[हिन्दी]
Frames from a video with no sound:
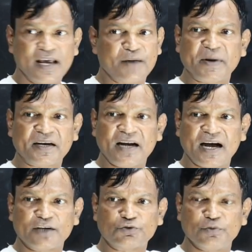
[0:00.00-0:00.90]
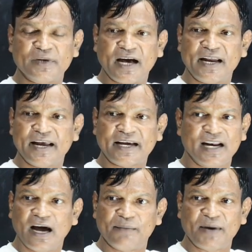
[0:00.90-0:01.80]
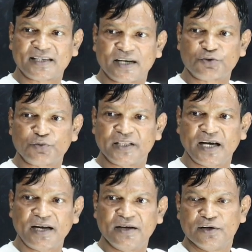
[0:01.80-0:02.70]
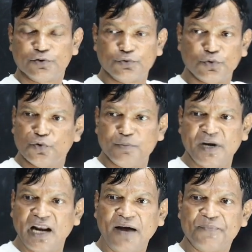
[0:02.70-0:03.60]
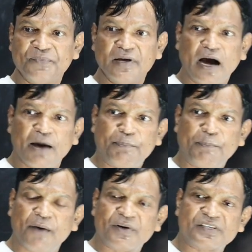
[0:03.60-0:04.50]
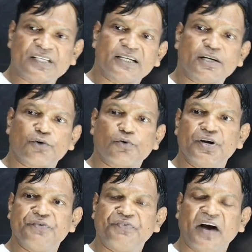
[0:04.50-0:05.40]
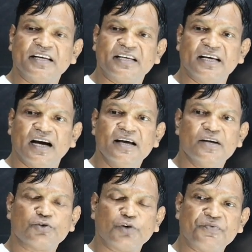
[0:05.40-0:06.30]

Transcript: एक पटना का सूबेदार एक इलाहाबाद का सूबेदार दोनों मिला अब पावर सेंटर को डिफाइन किया तो